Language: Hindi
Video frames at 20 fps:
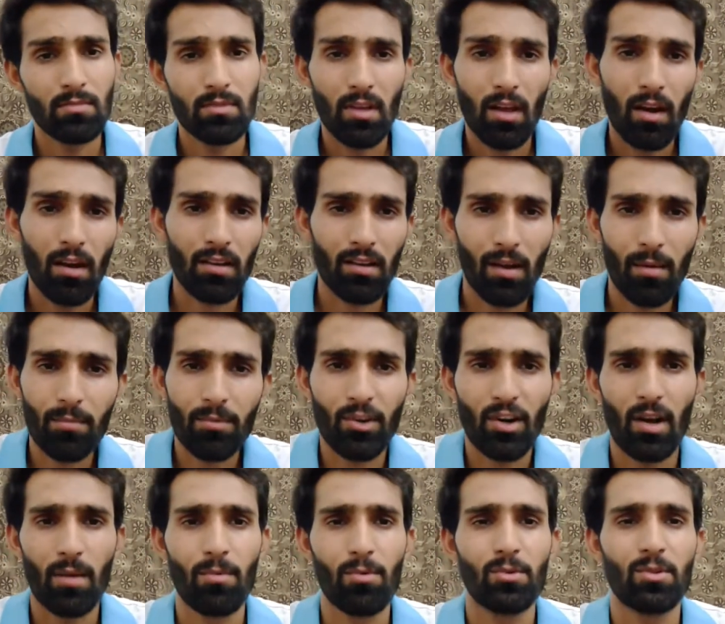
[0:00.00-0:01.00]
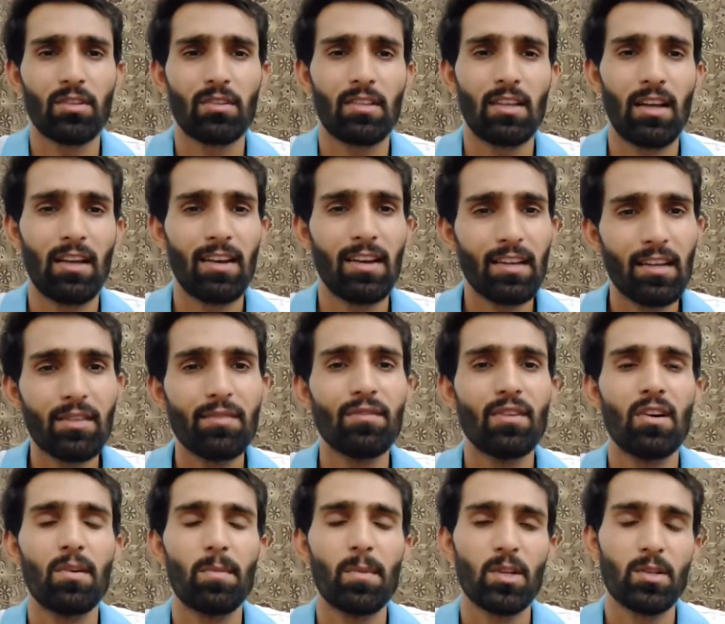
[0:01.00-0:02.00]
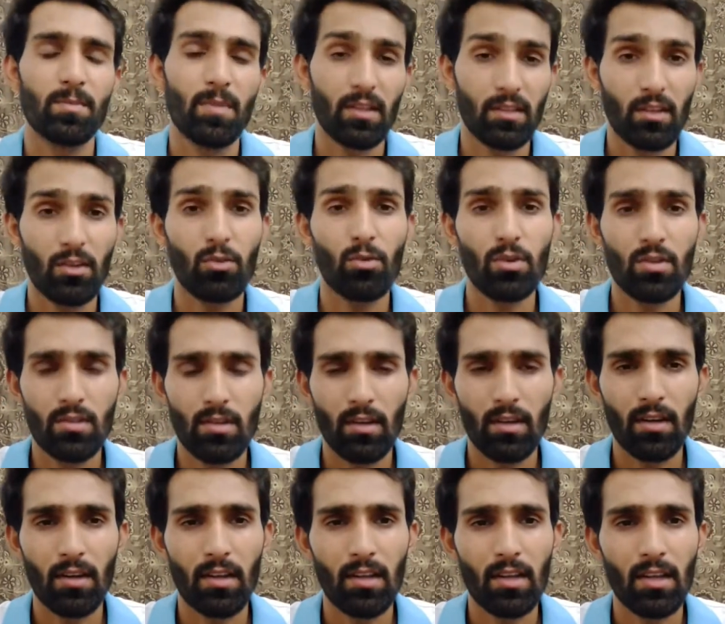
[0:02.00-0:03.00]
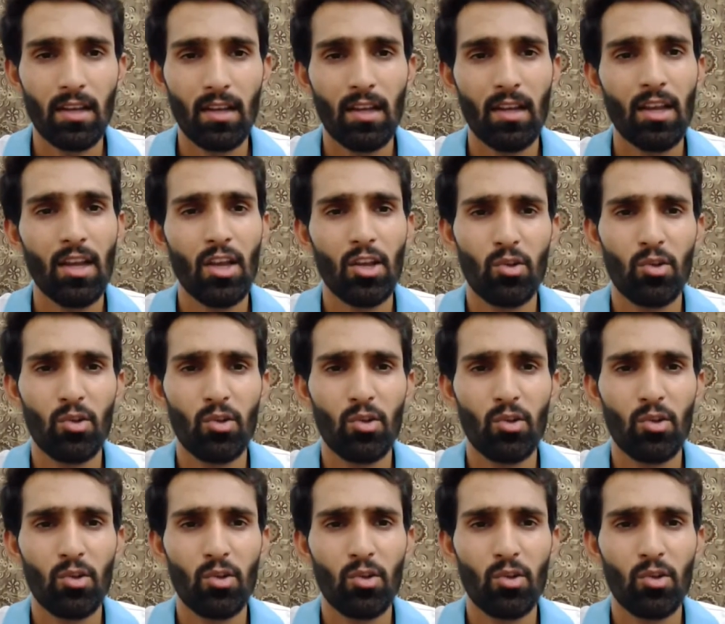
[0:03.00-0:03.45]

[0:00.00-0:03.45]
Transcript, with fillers: सारा काम ख़राब हो सकता है लेकिन वर्ड में ऐसा कोई सीन नहीं है